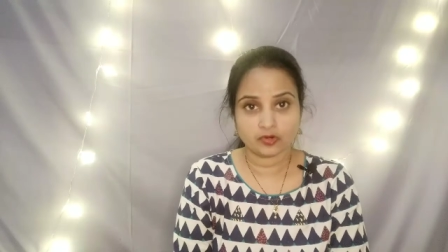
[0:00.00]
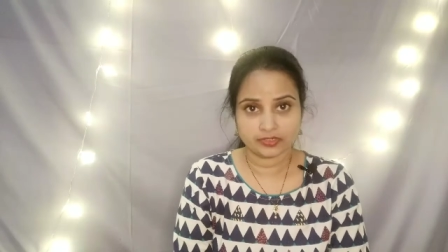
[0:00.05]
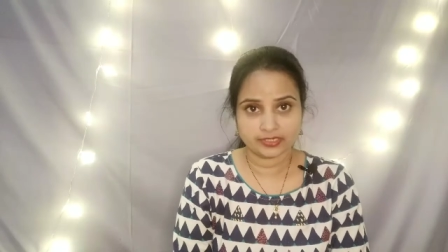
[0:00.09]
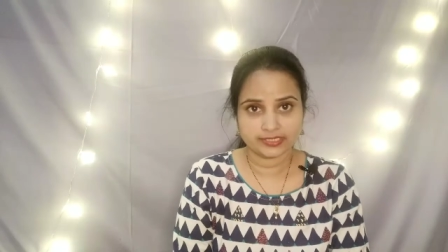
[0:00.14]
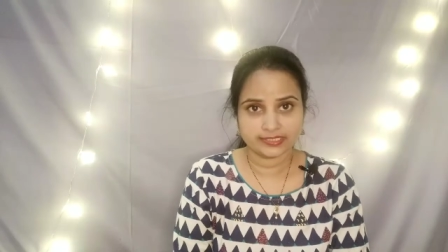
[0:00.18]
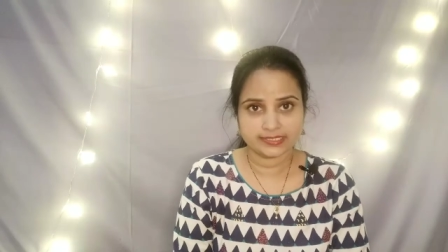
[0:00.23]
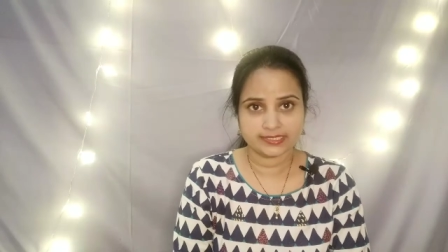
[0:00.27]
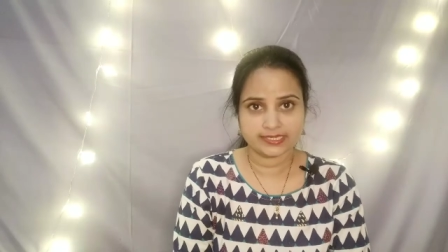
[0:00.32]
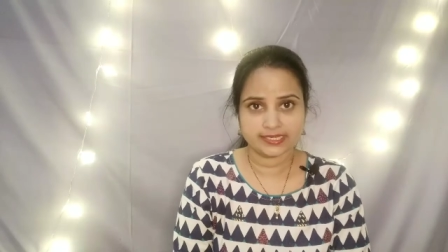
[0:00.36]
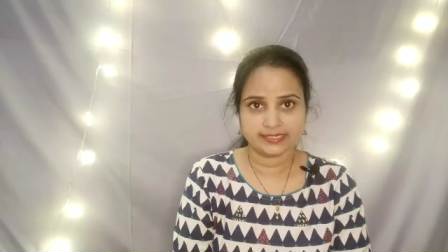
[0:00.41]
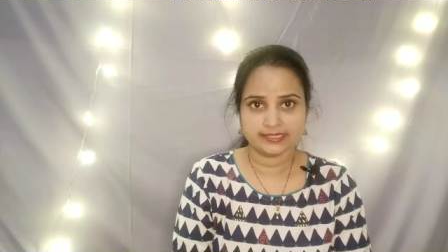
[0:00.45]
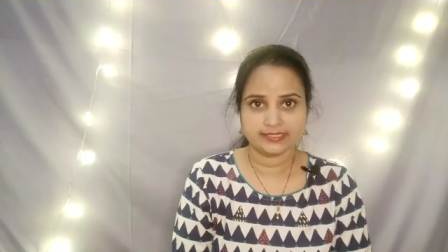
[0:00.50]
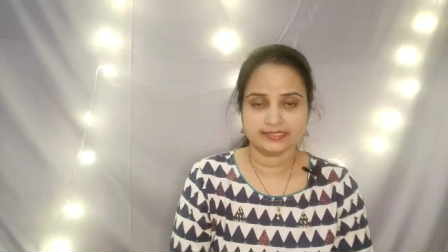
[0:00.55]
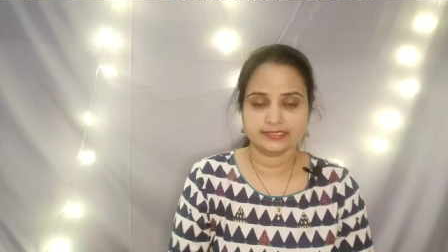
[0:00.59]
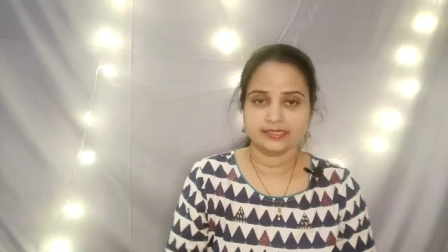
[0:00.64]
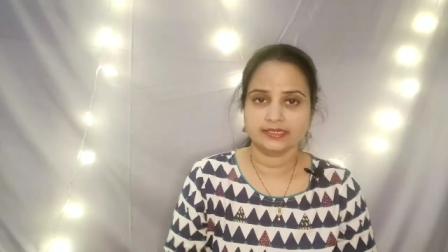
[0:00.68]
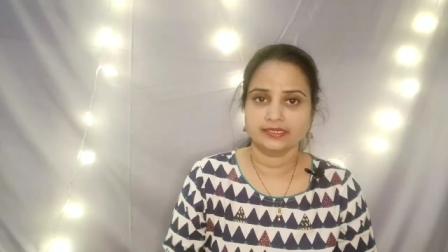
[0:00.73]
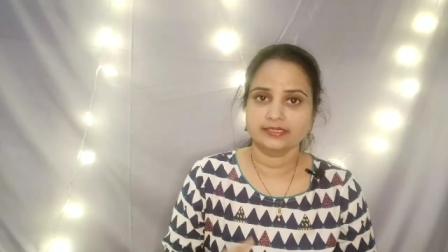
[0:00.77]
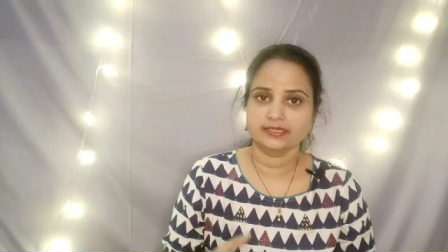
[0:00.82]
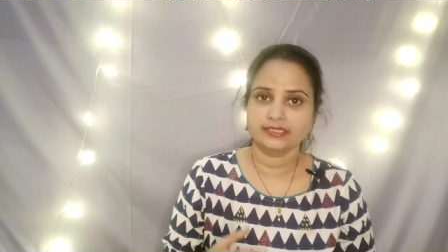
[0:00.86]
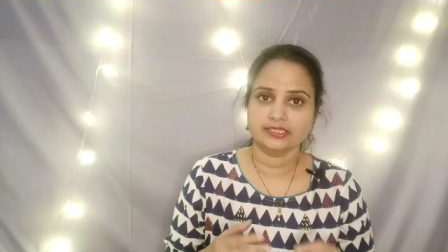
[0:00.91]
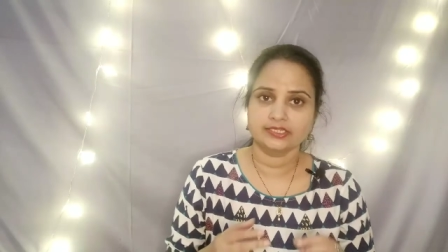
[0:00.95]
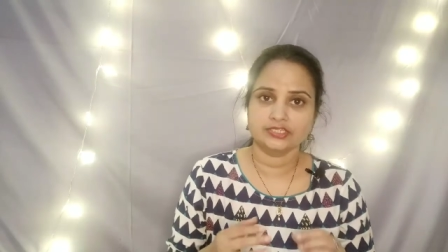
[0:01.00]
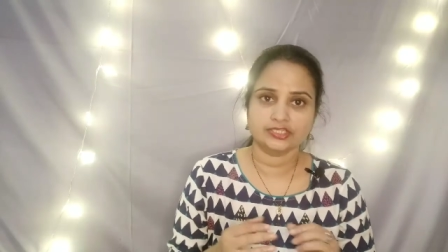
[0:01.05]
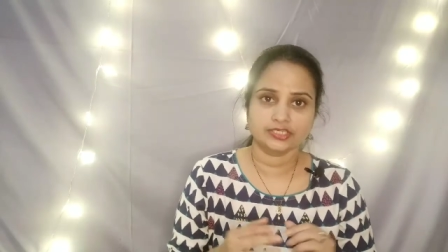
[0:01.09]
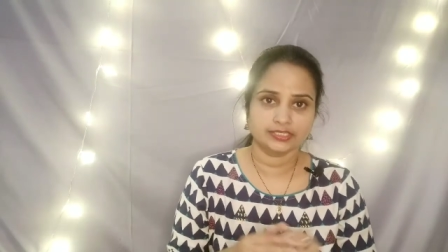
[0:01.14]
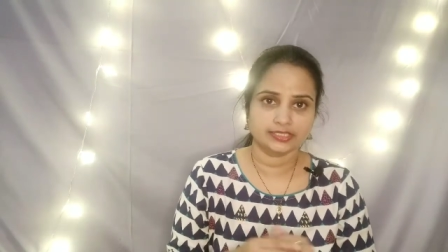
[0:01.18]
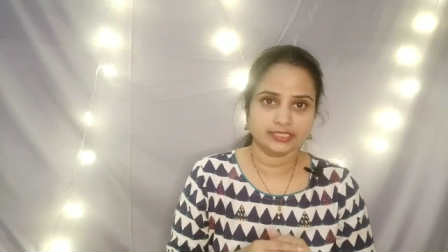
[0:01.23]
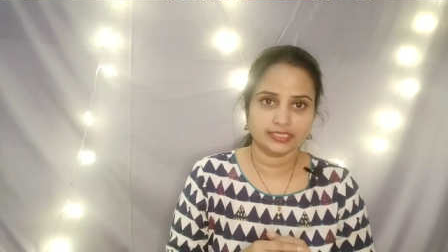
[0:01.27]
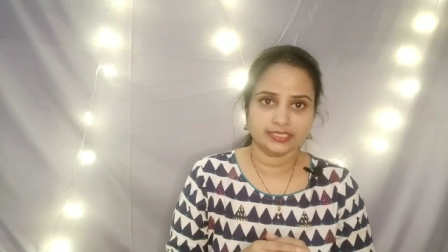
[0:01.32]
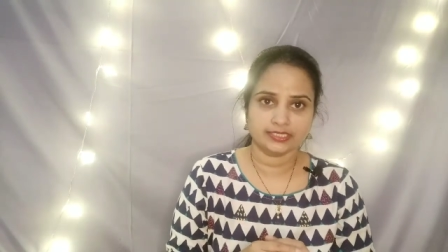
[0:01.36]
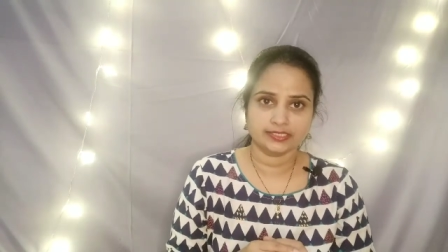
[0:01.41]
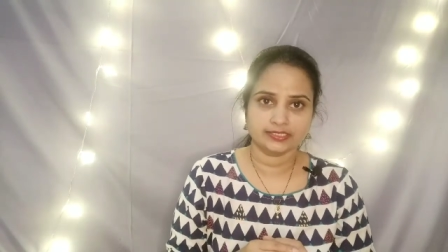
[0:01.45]
కాటన్ శారీస్ కానీ
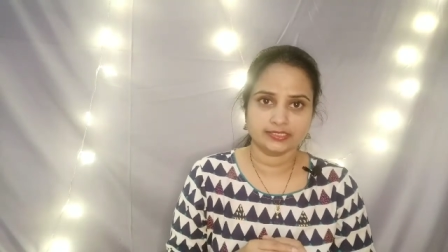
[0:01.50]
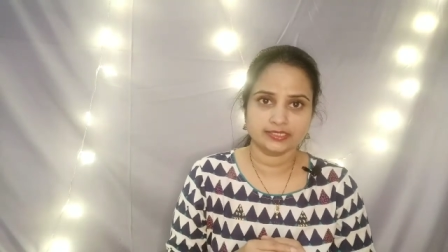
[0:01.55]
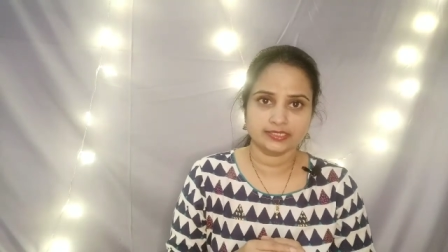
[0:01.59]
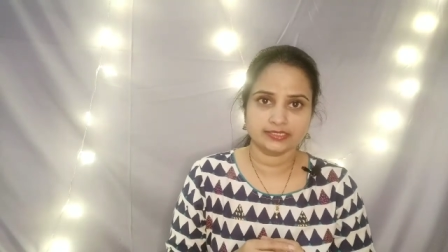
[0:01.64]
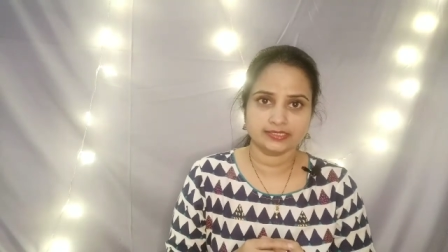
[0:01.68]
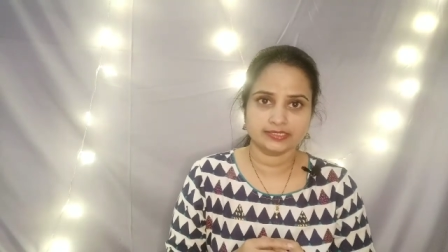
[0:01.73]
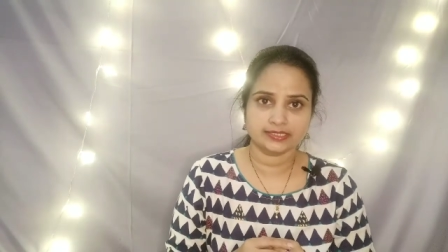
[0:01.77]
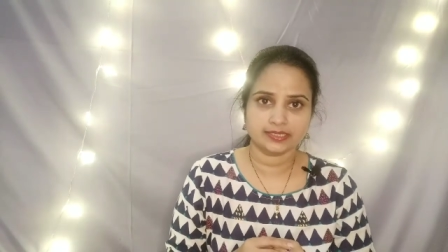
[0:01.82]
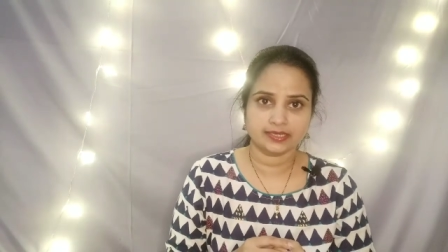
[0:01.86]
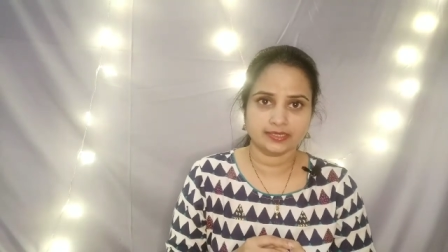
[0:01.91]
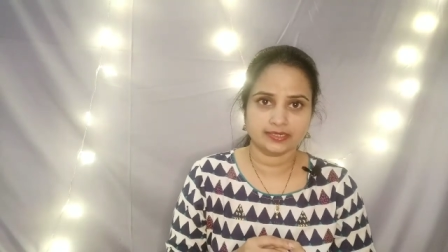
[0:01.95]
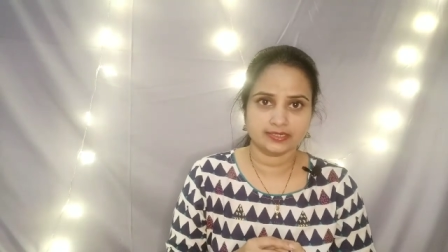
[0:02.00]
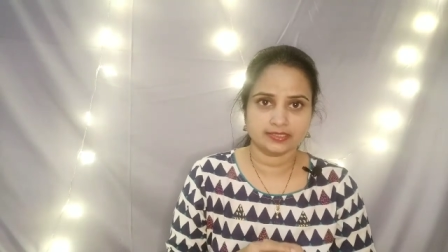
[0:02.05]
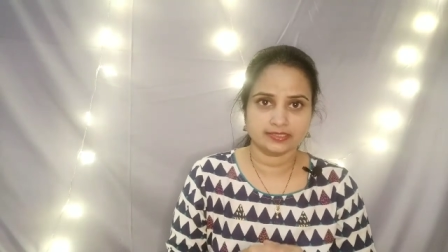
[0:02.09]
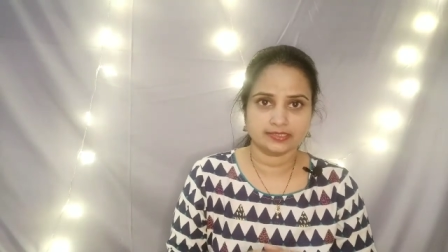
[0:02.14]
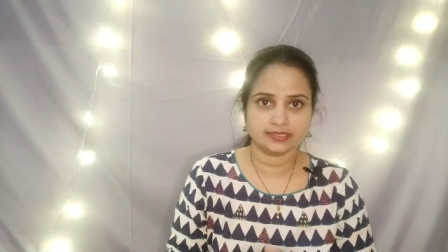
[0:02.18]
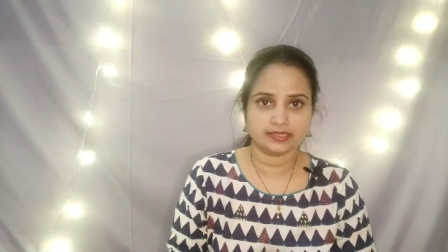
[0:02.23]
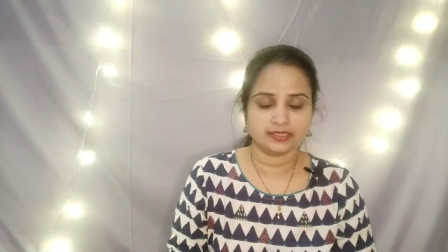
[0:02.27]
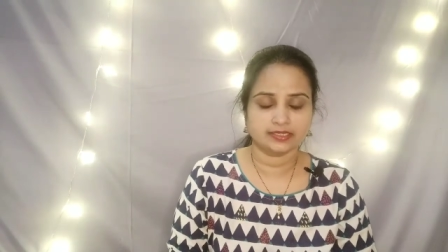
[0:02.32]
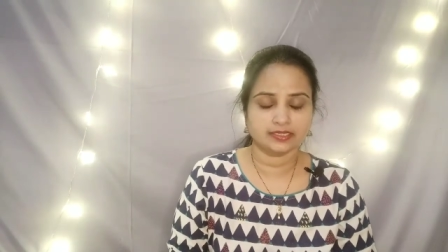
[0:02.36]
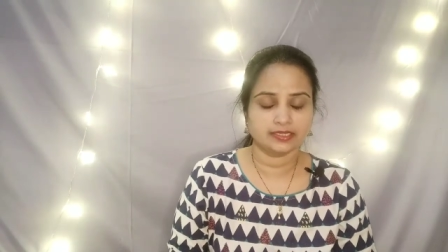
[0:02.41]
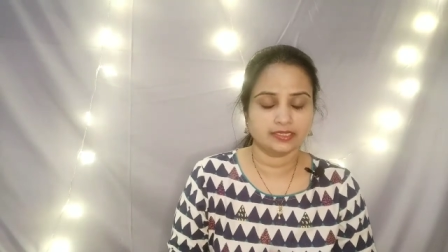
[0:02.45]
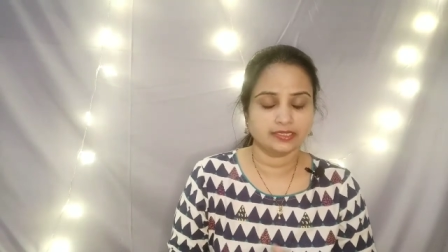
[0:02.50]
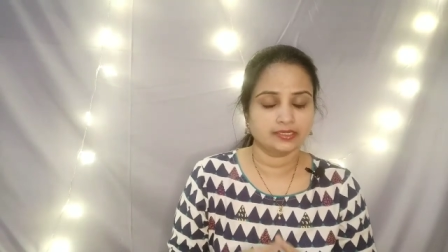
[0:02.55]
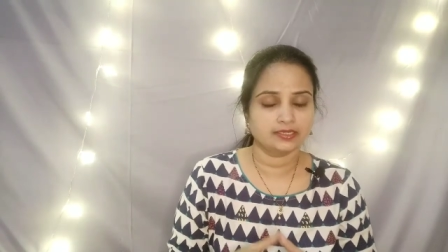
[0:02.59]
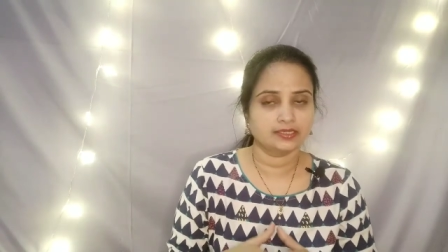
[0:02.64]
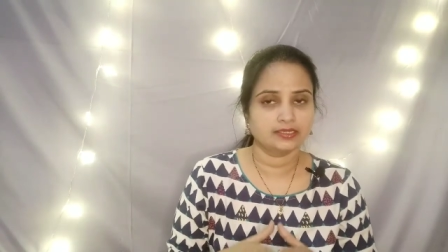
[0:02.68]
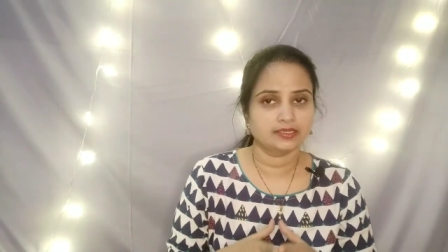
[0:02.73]
చందేరి సిల్క్ శారీస్ కానీ